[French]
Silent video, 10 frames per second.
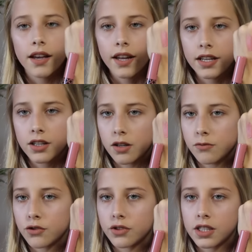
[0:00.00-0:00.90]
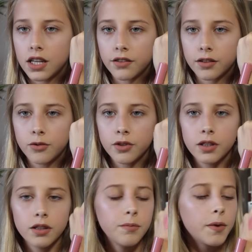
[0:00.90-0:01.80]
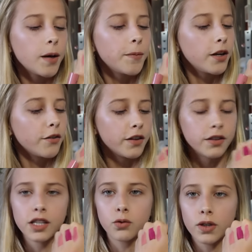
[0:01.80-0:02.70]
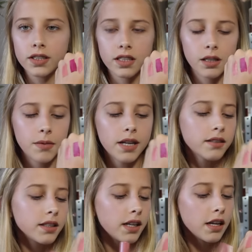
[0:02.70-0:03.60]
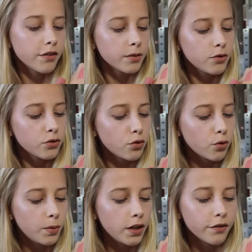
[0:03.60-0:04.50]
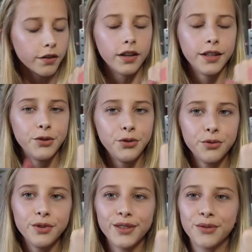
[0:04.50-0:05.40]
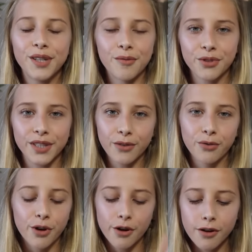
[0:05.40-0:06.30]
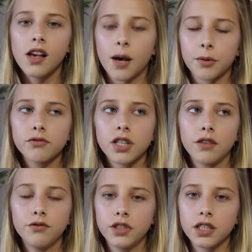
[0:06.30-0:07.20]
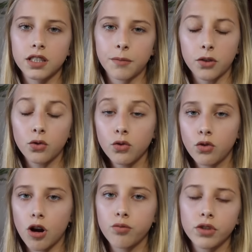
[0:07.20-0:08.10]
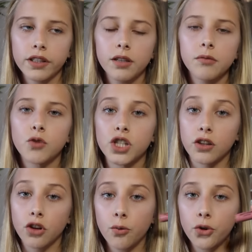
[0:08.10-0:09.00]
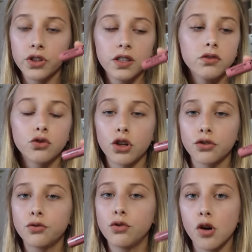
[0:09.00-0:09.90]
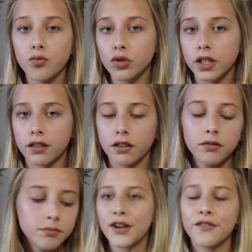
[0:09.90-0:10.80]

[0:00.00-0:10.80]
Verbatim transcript: Elle est comme ceci, elle est vraiment hyper belle. Enfin, les trois c'est des mates et elle est vraiment trop belle. Enfin, elle est nude et tout, j'aime trop cette couleur. Après, vous allez vous dire, c'est pas trop une couleur pour l'été, mais moi j'adore porter ce genre de couleur pour l'été.